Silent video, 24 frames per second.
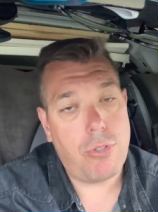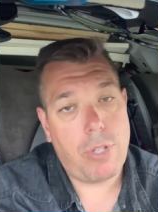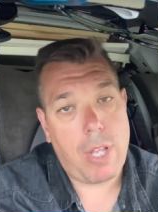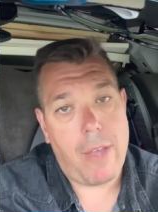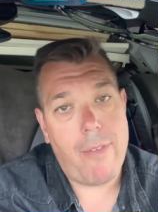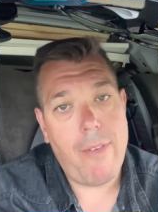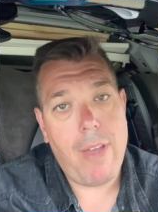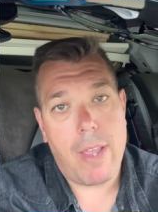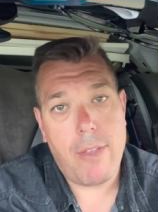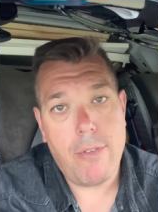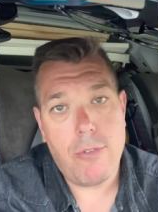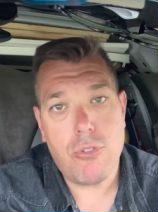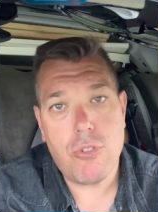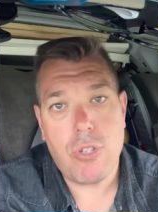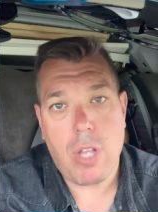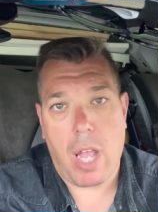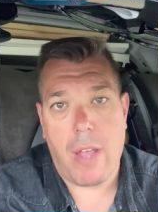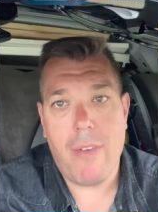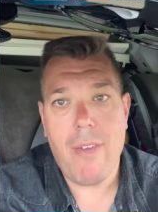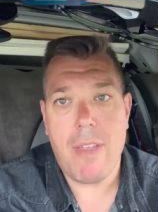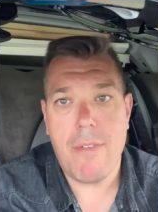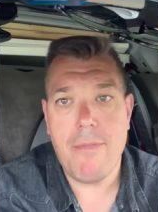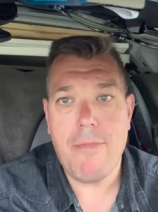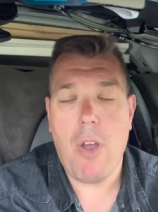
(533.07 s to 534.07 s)
travailles, tu
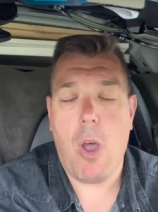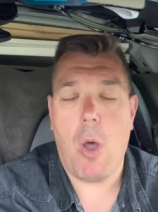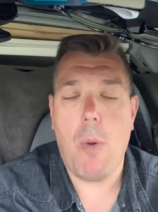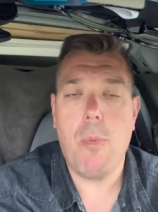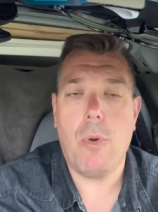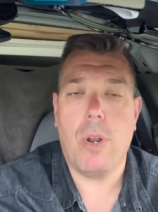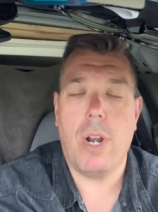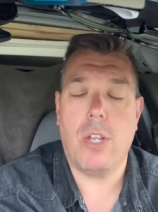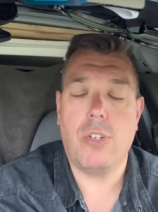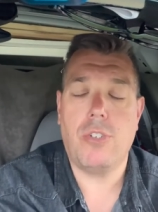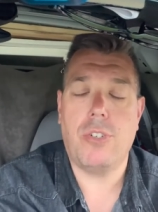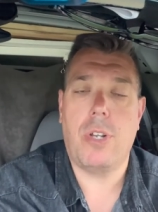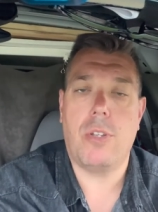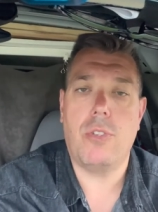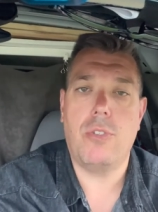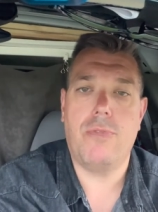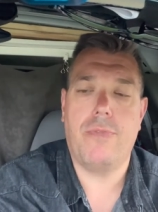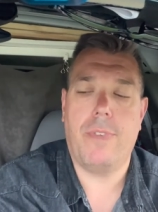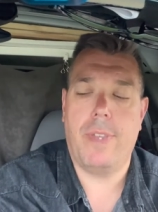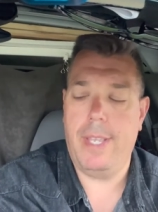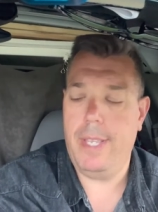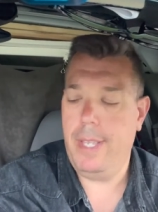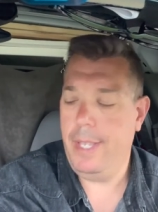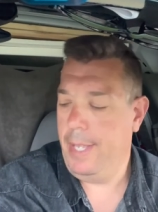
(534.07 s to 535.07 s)
travailles fort pour l'argent que tu
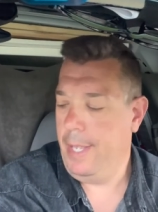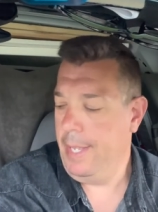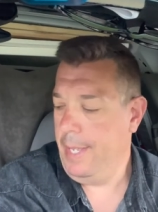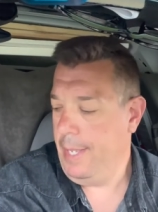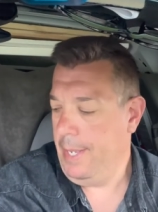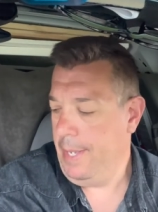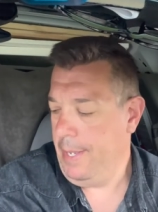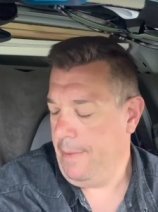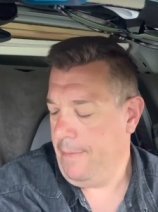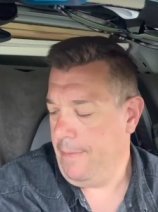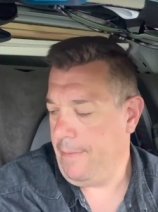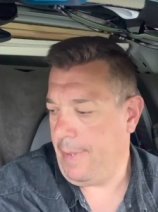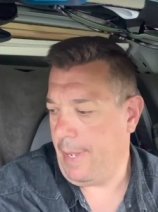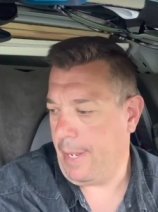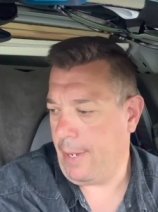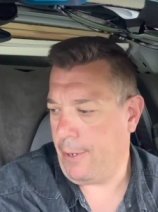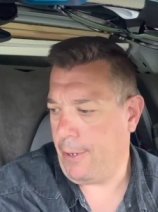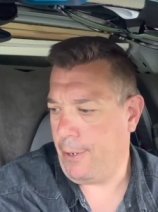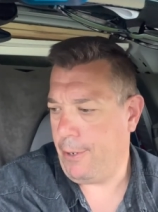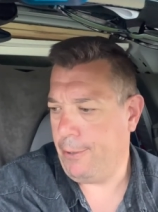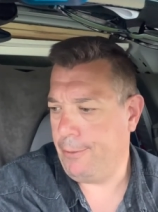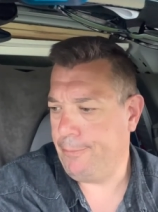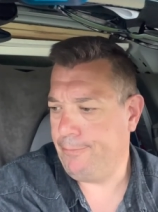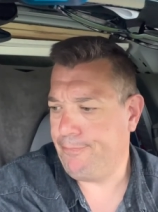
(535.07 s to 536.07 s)
fais. Fait
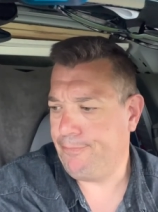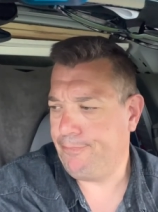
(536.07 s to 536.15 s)
que,